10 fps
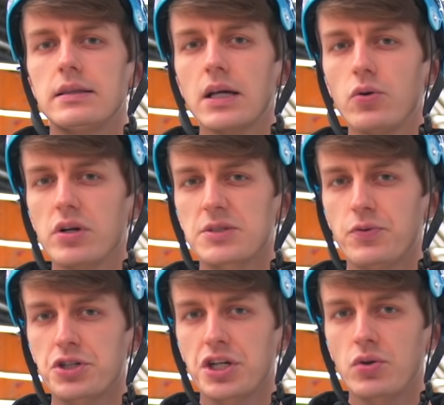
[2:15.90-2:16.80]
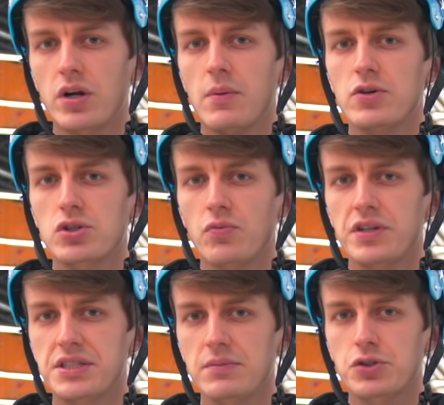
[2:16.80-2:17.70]
Такое расположение ног
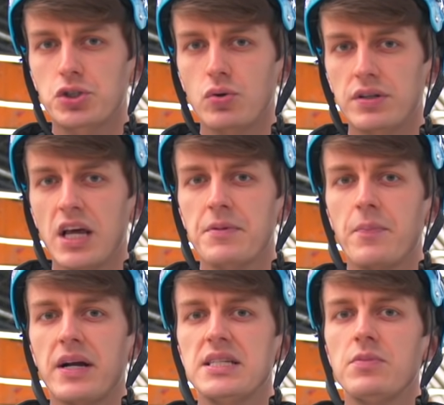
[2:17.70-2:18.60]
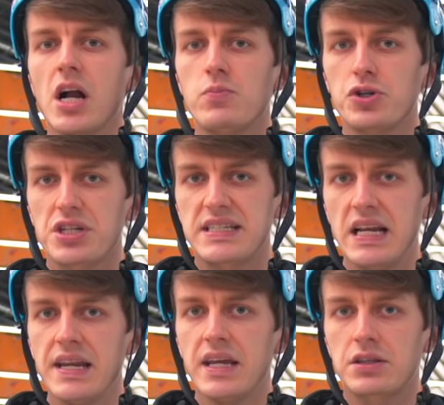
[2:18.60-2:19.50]
обусловлено тем, что нам необходимо как можно
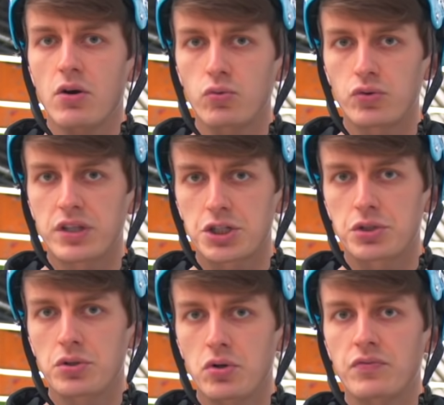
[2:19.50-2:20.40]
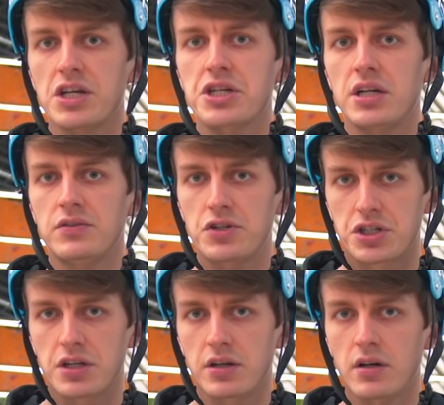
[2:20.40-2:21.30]
сильнее толкнуть нашу деку в начале
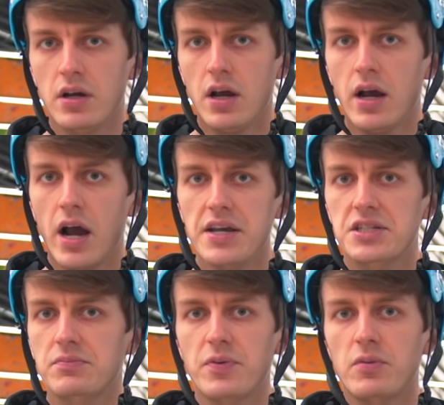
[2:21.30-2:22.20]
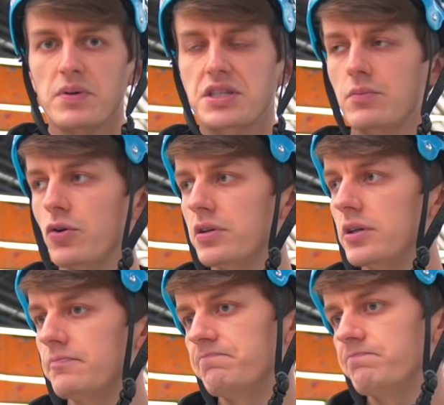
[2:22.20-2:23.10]
движения, а если, например, мы поставим
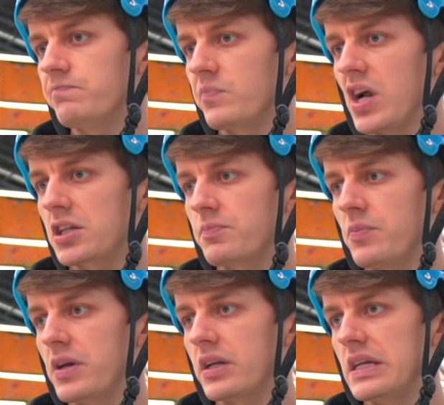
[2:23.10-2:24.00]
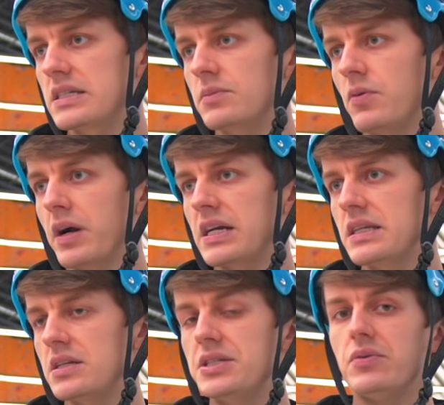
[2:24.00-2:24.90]
ноги, как, например, если бы мы
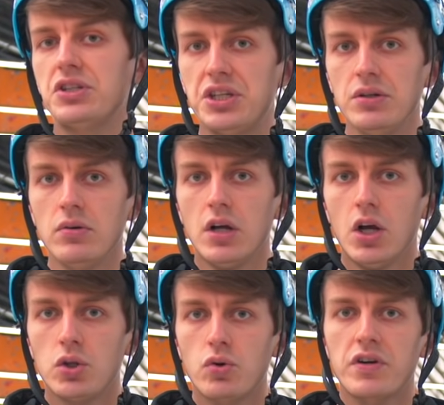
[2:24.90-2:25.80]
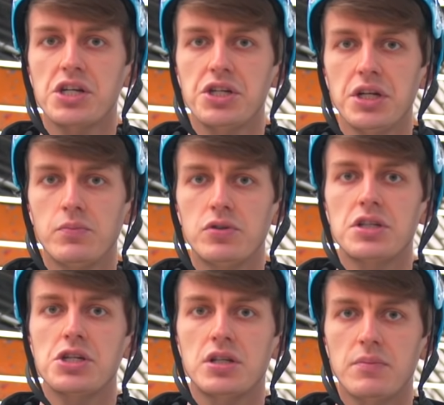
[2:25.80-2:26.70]
хотели сделать хил, то вращение будет
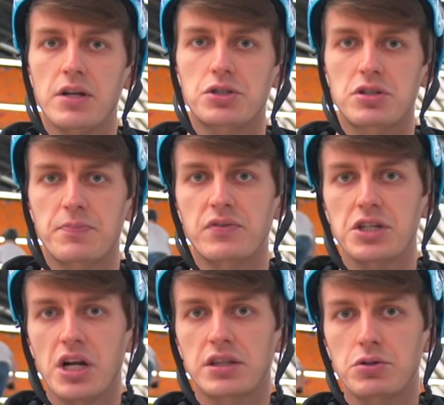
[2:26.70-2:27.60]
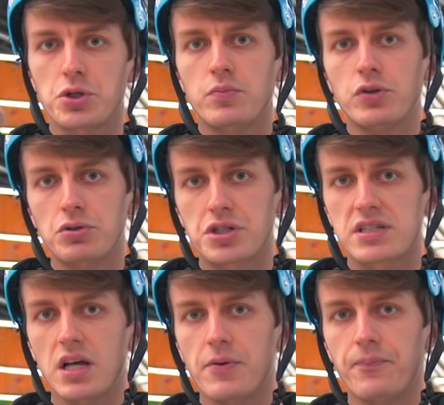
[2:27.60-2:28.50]
значительно меньше. Первоначальный толчок будет очень
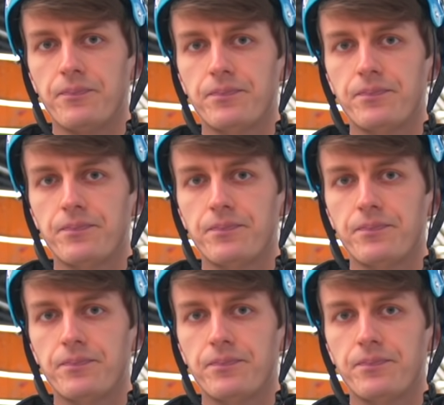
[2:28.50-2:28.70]
слабым.